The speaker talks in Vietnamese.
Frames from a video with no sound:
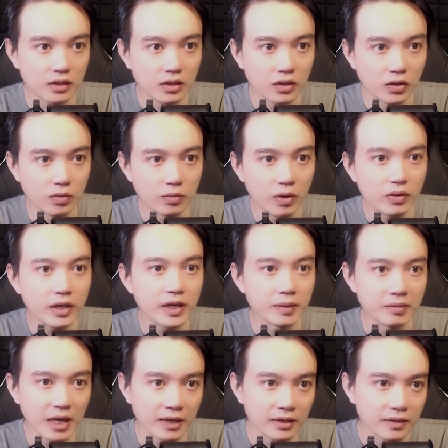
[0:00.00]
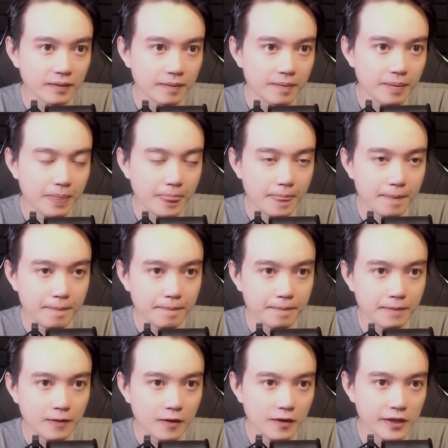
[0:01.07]
Ụ mối là điềm lành,
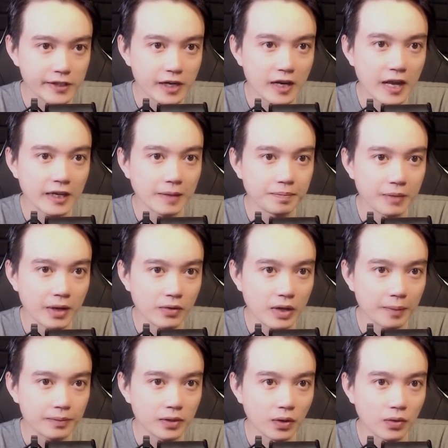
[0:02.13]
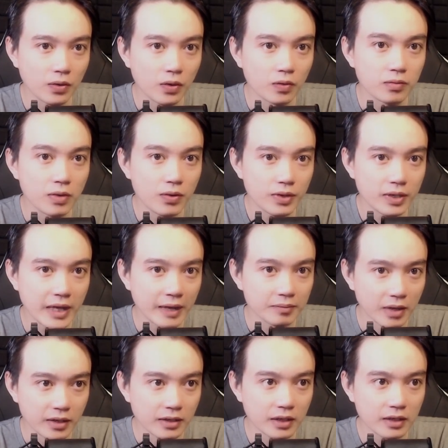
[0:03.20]
đi sang lan đập miễu gặp chỗ có ụ mối càng
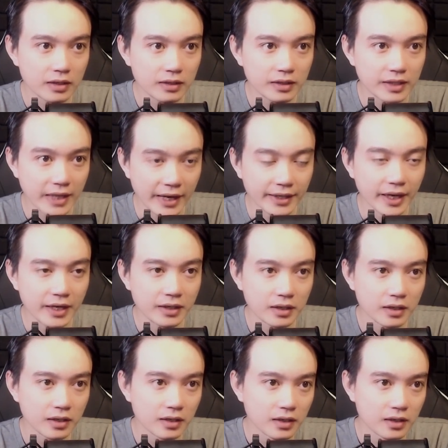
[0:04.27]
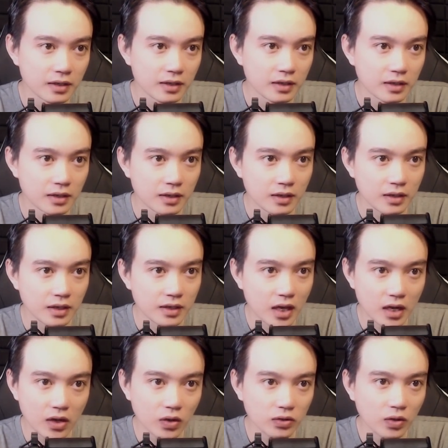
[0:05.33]
bự thì càng dễ, vì đất
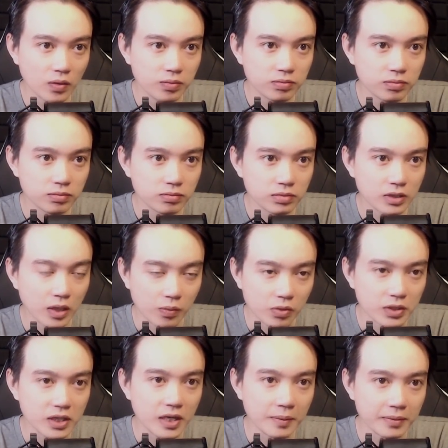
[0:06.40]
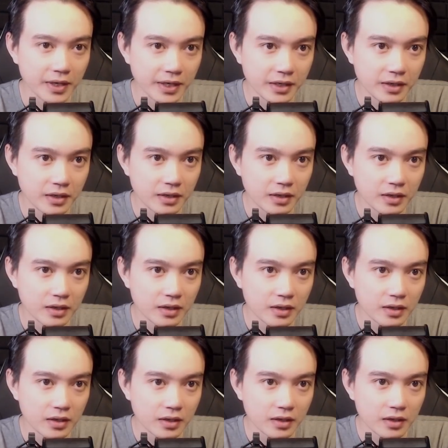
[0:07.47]
ở đó tốt, không có tích âm khí.
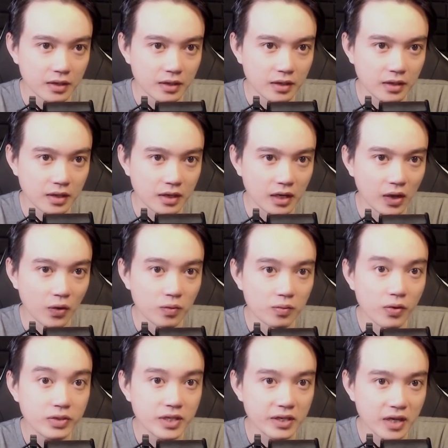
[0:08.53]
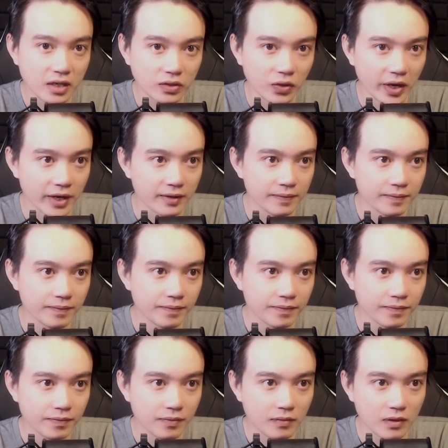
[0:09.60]
Nhưng là ụ mối trên đất thôi nha,
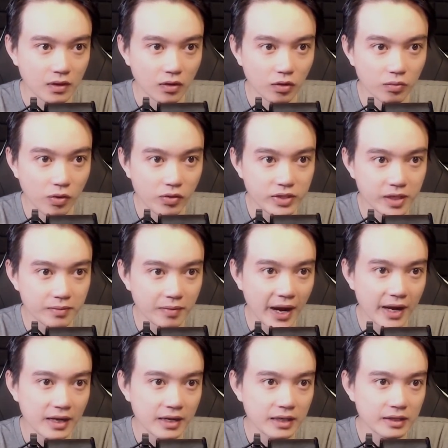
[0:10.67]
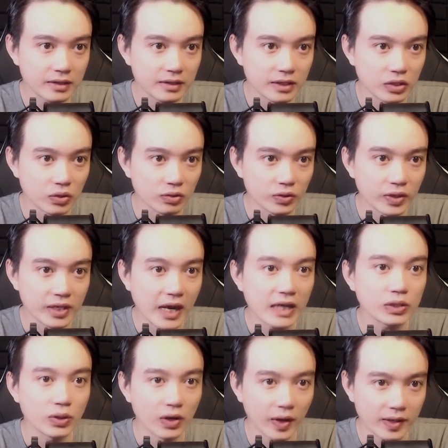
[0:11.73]
ụ mối trên mã thì còn tùy cái
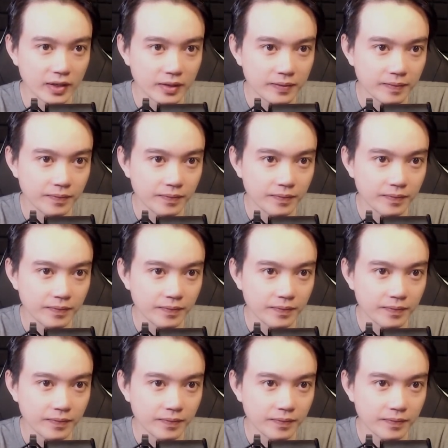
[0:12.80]
tùy loại nữa.